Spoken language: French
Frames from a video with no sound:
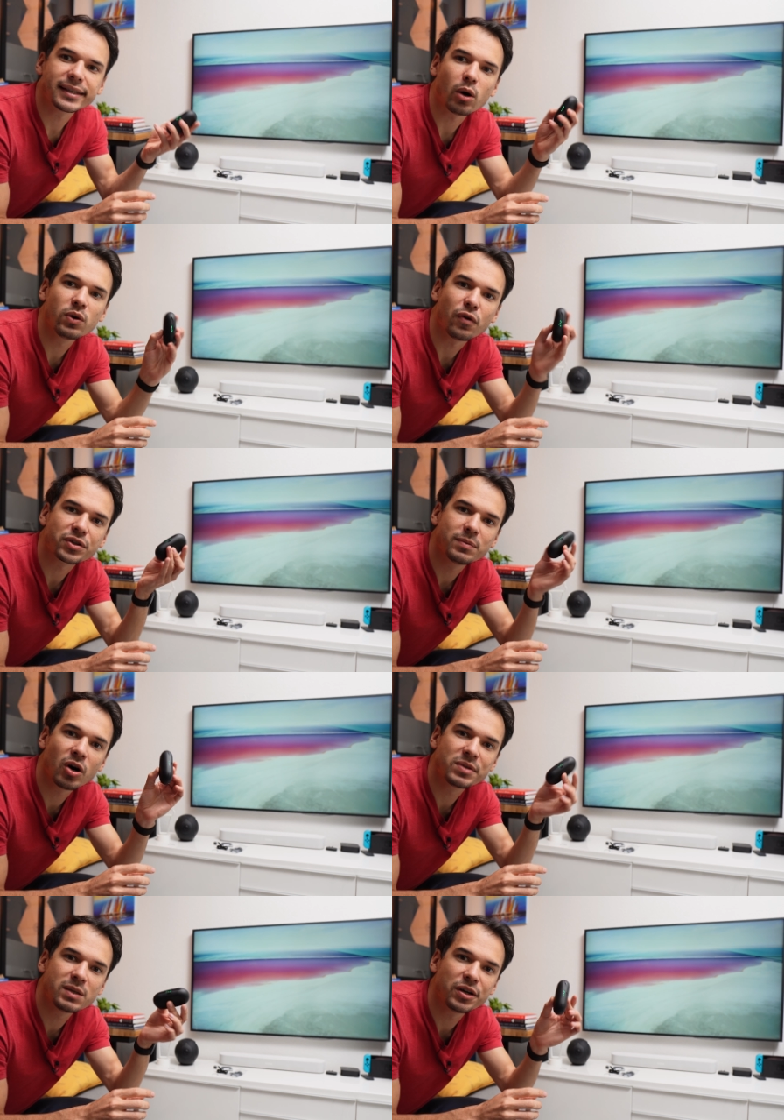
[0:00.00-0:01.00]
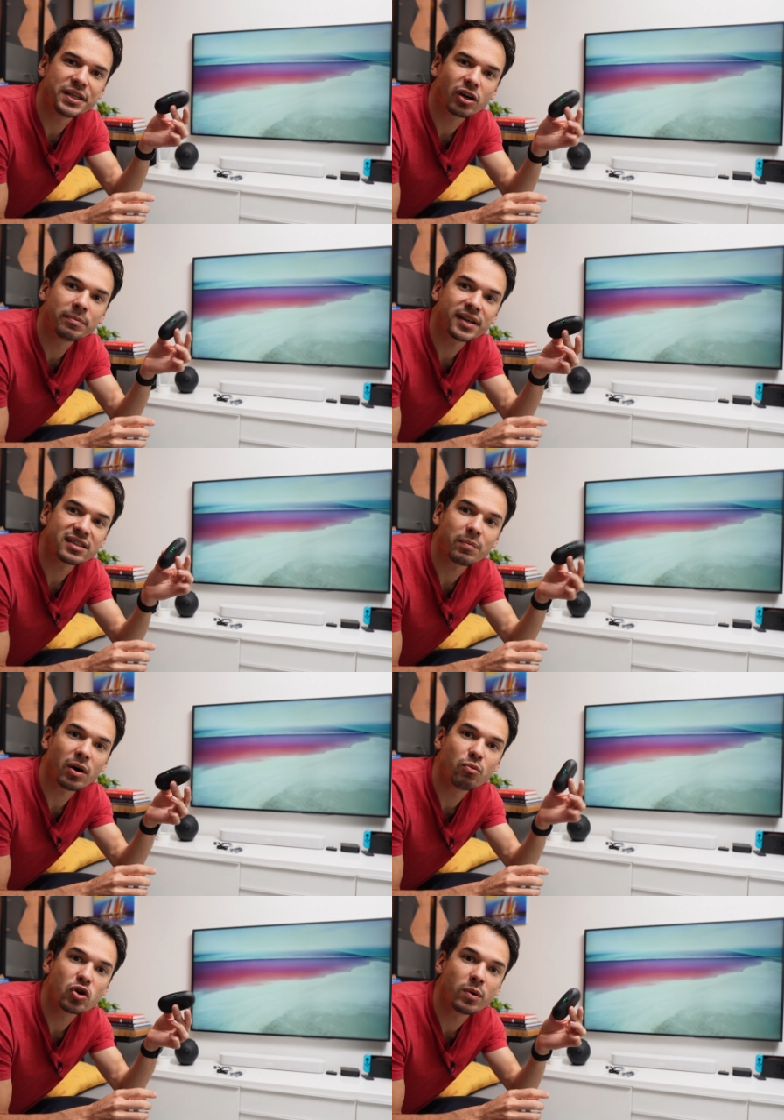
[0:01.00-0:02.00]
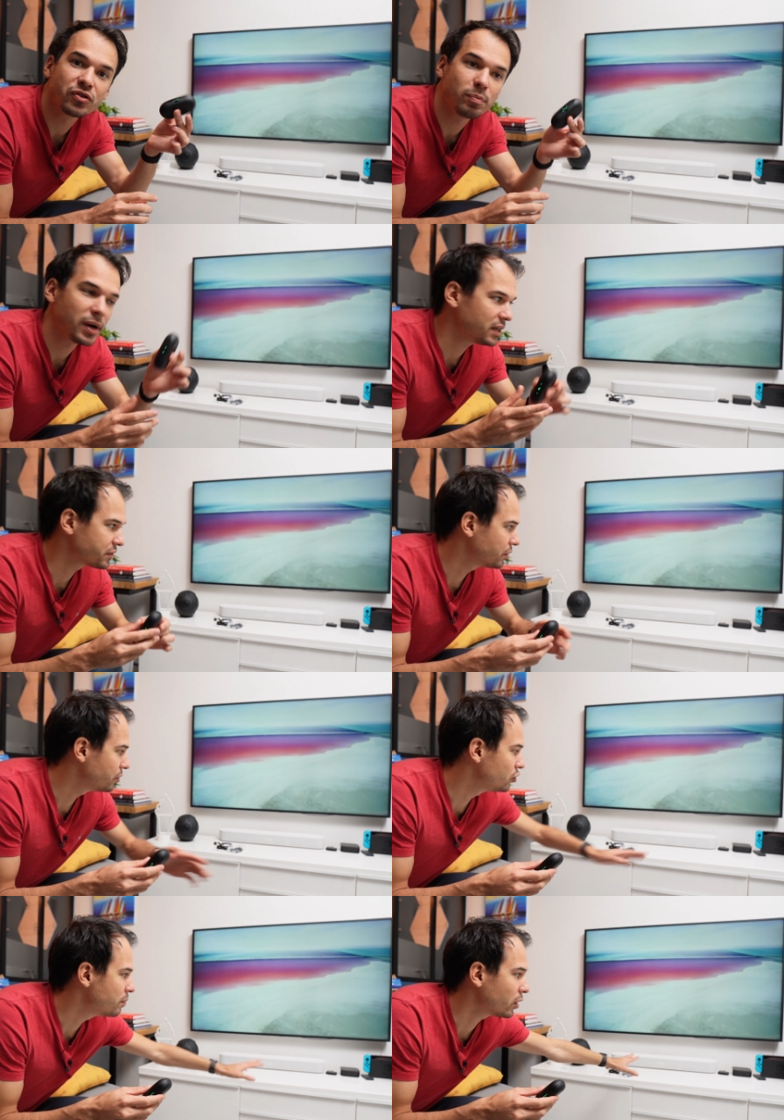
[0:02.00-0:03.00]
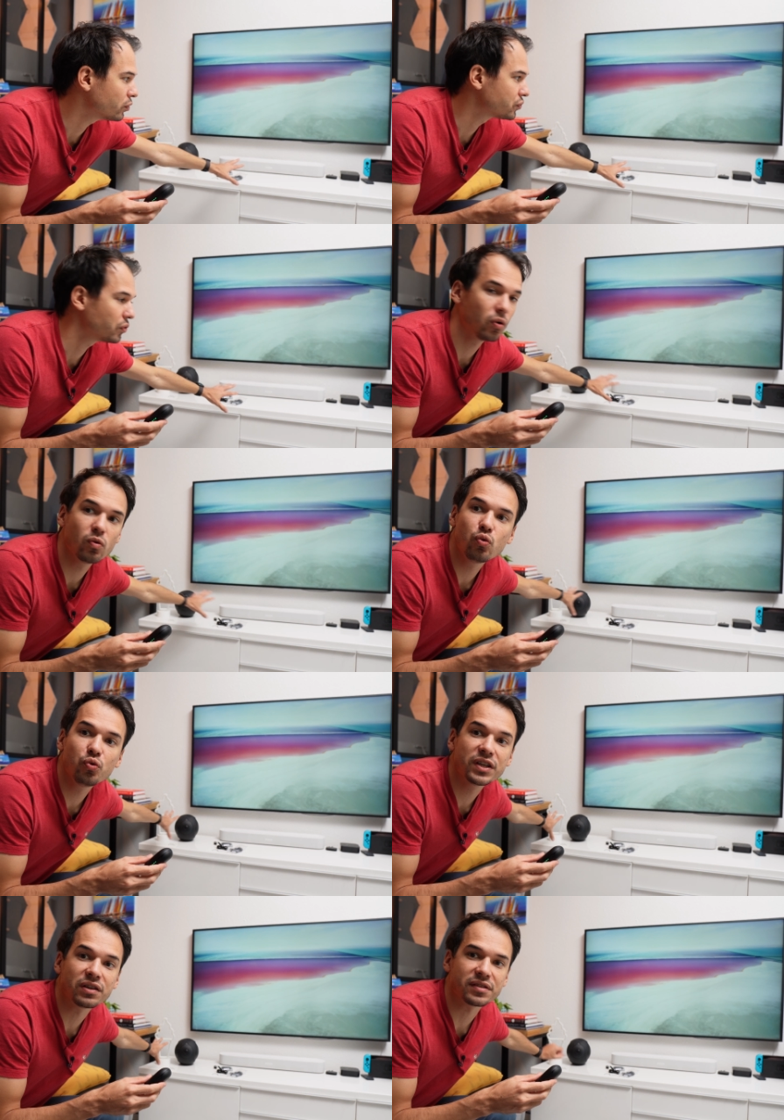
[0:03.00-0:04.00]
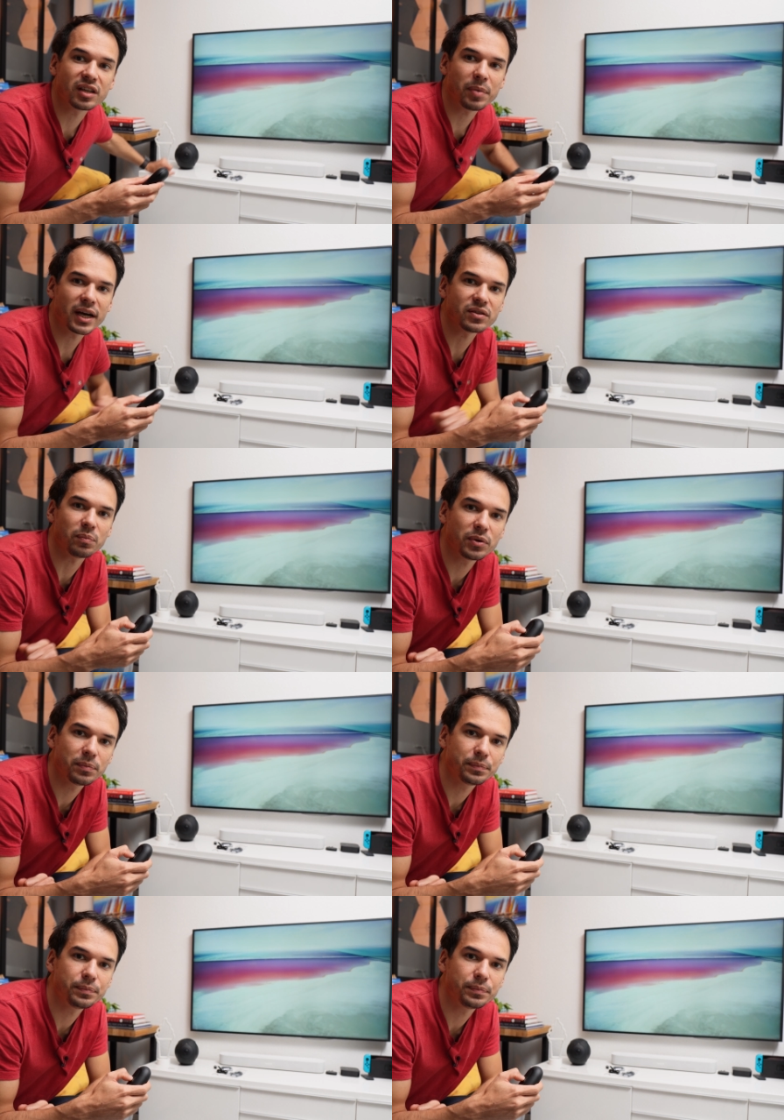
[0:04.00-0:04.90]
Car oui, forcément, un petit boîtier comme ça, ça prend beaucoup moins de place qu'une barre de son ou des enceintes par exemple.